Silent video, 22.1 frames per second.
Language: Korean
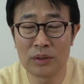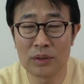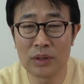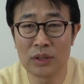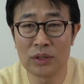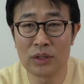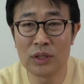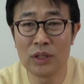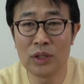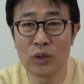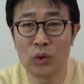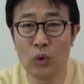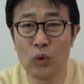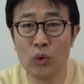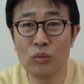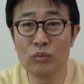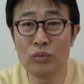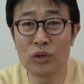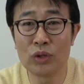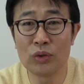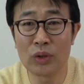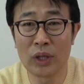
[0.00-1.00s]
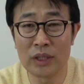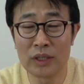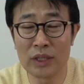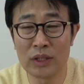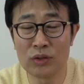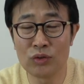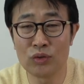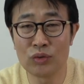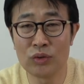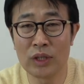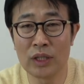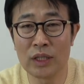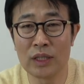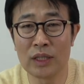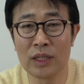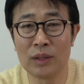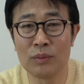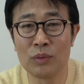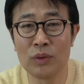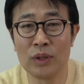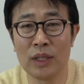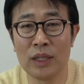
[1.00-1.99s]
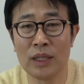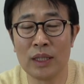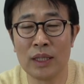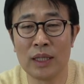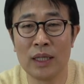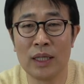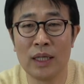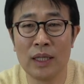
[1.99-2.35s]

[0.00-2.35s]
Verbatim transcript: 그래서 이 교육 문제도 굉장히 중요하기 때문에